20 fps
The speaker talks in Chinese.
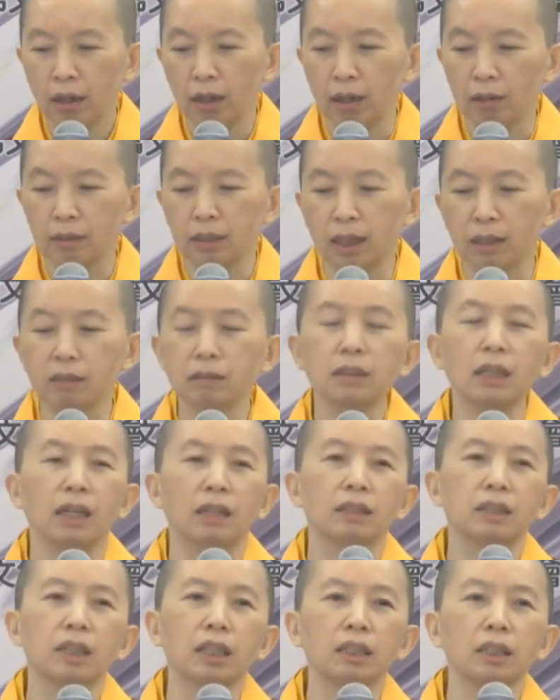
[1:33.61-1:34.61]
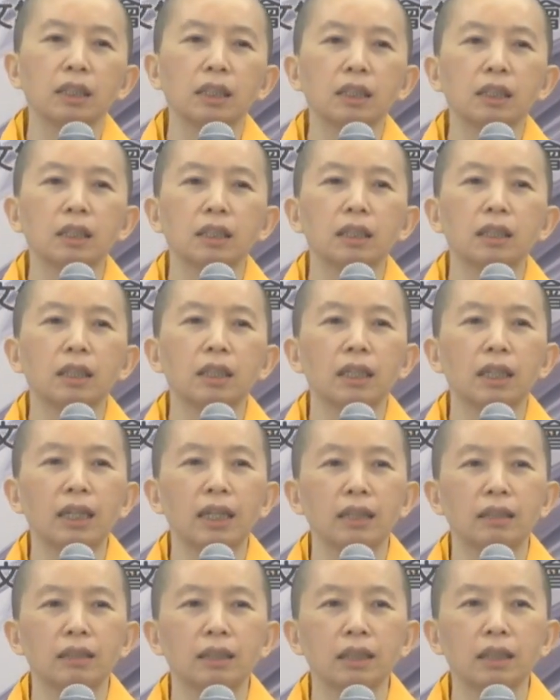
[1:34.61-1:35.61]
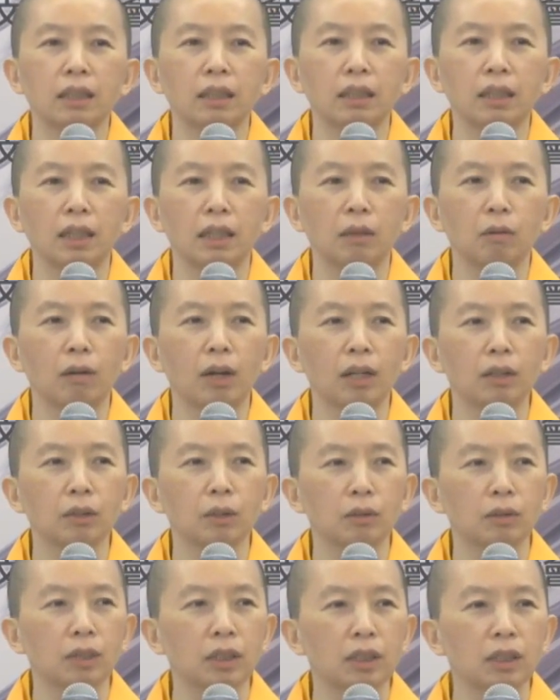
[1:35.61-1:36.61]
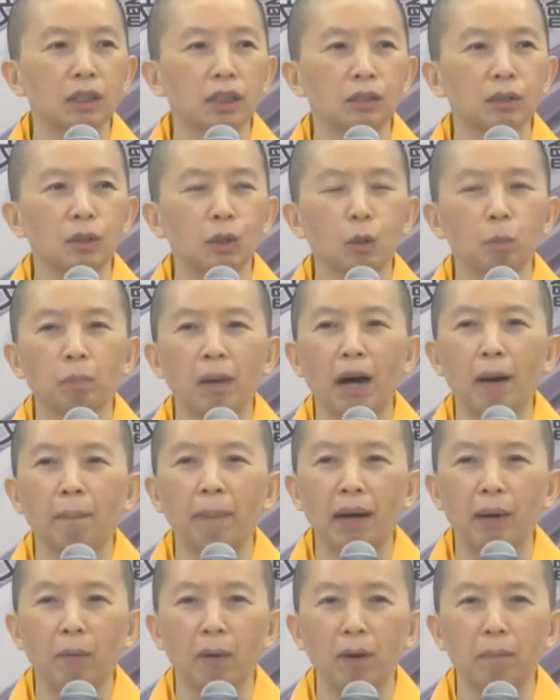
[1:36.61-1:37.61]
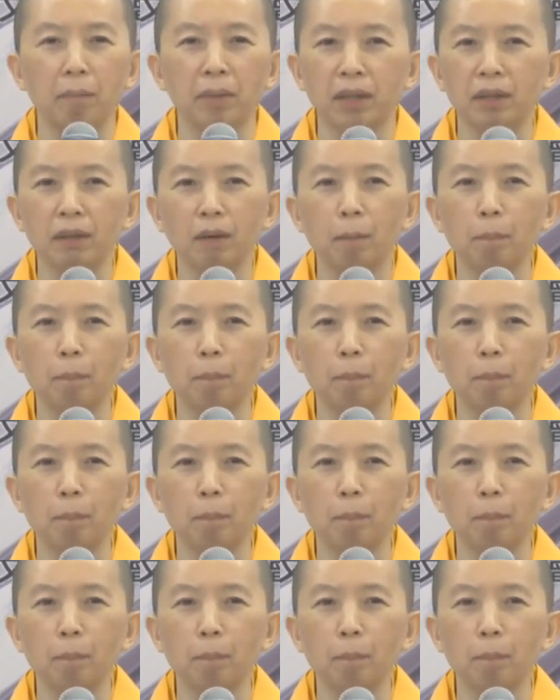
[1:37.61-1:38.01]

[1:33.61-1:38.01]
好，等等，甚至是念这个《莲花童子心咒》八百万遍，